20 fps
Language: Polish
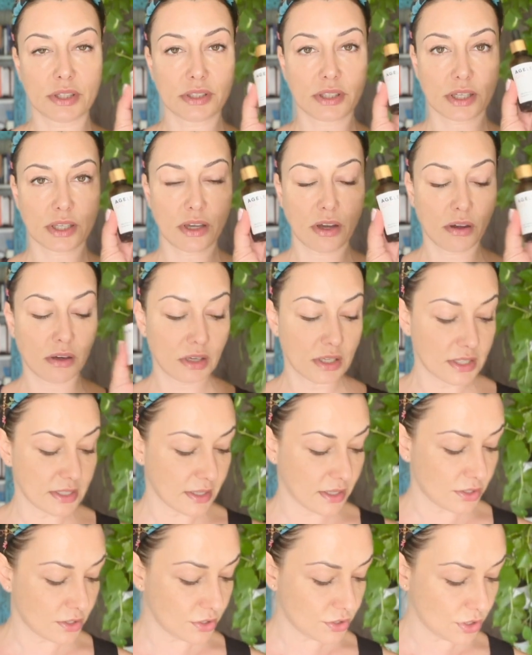Taki olej
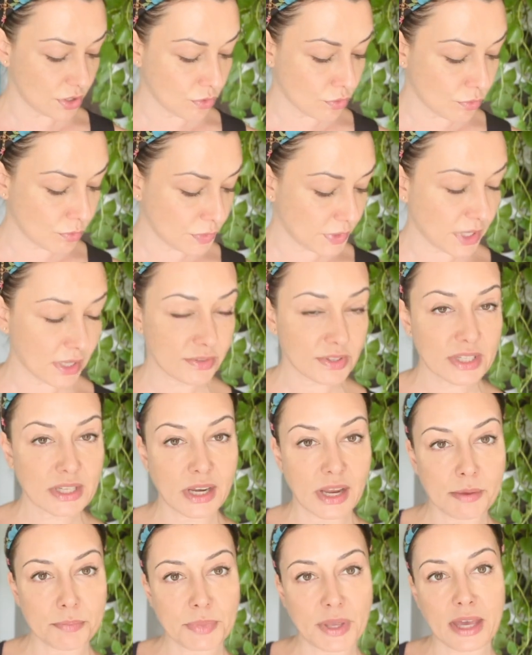znajdziecie u mnie w
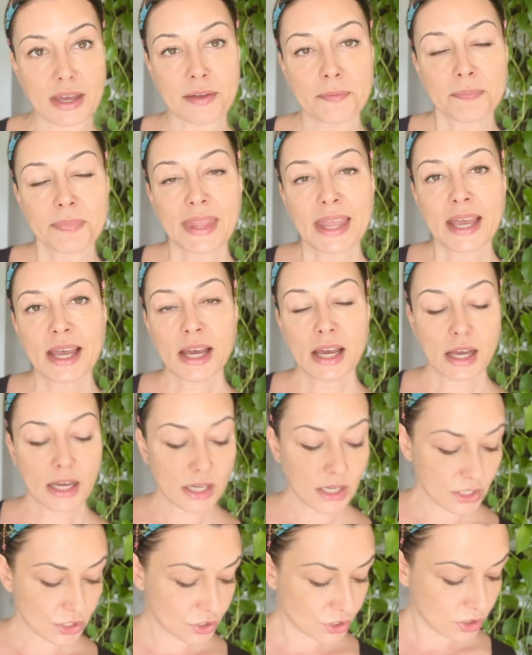sklepie,
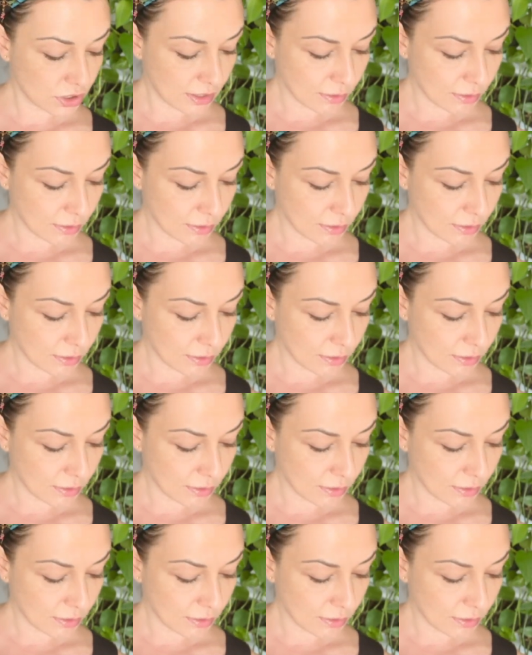e, czy na